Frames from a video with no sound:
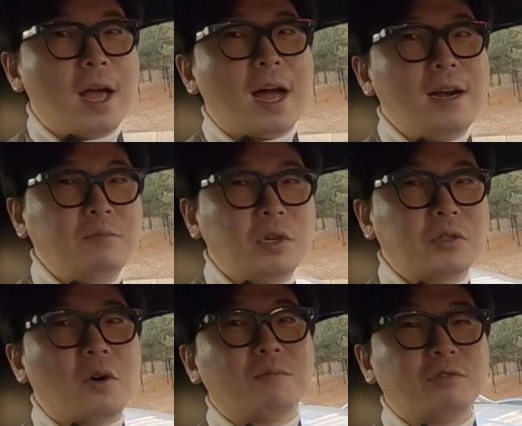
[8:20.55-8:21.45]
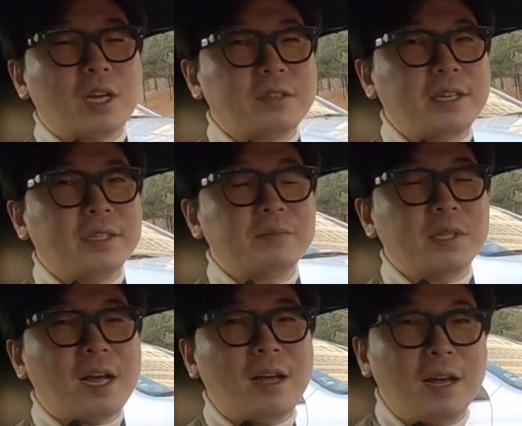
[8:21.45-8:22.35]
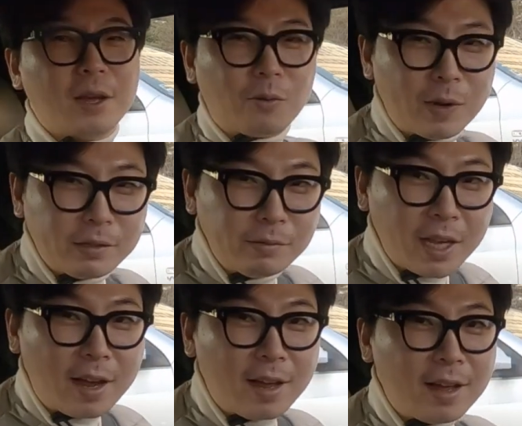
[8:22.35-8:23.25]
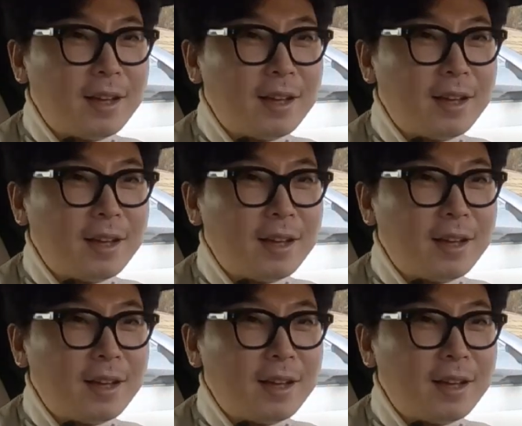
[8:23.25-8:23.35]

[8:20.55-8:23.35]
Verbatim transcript: 알림 설정 부탁드리겠습니다. 고맙습니다.